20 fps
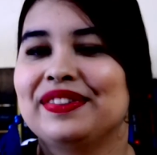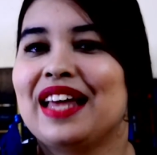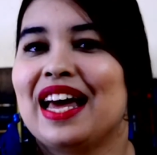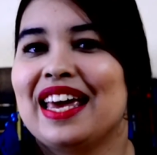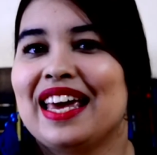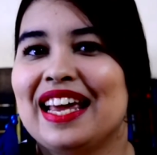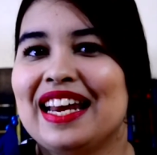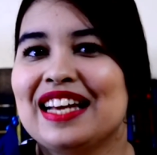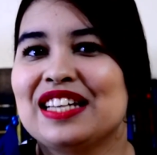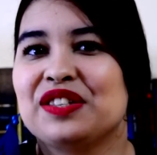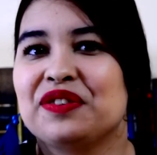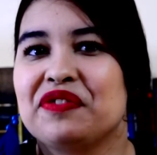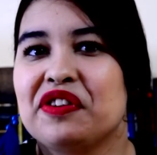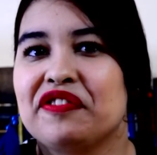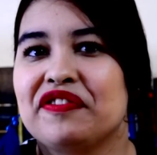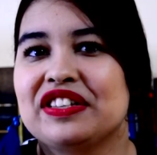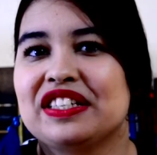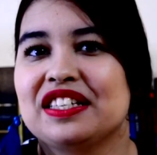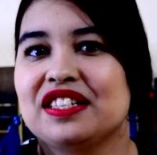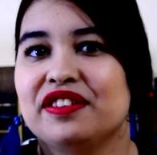Daí ele resolveu
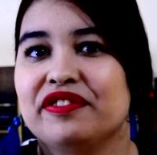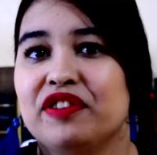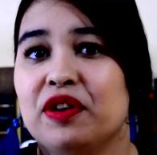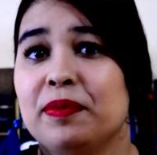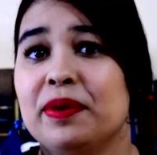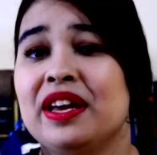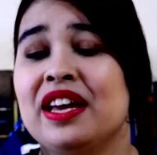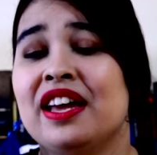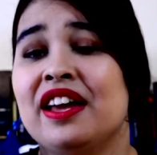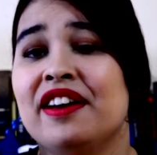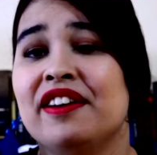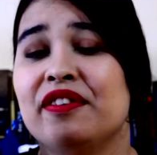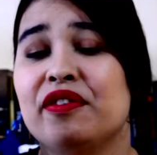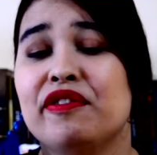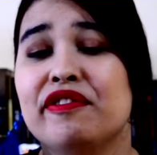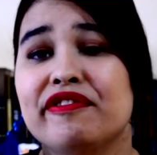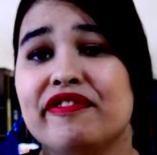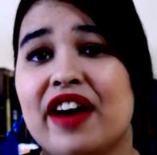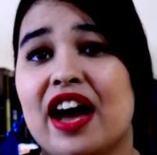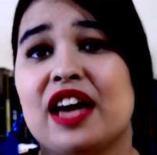fazer esse filme
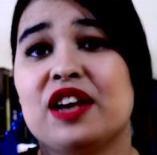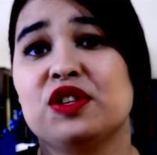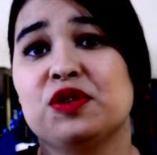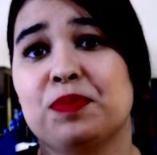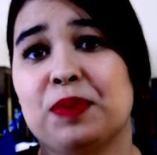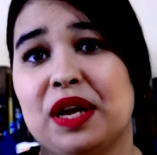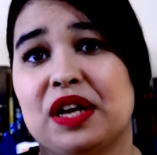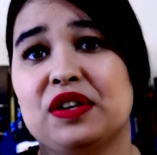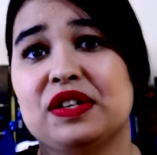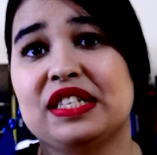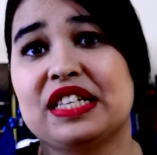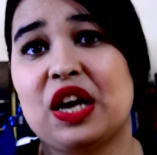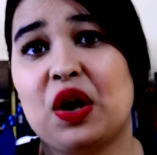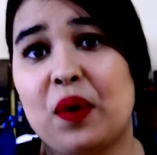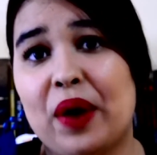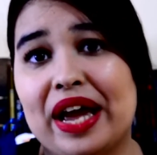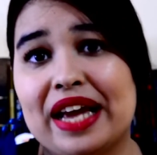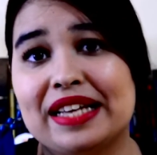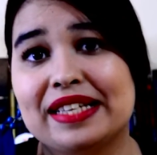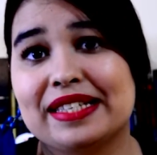com vários planos
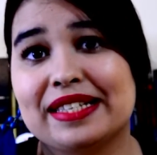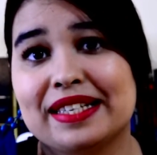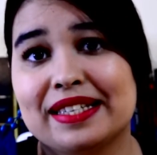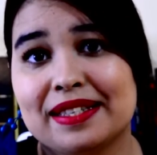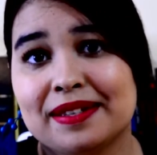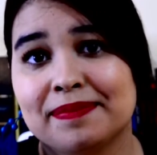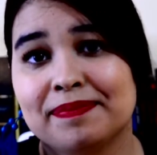sequências.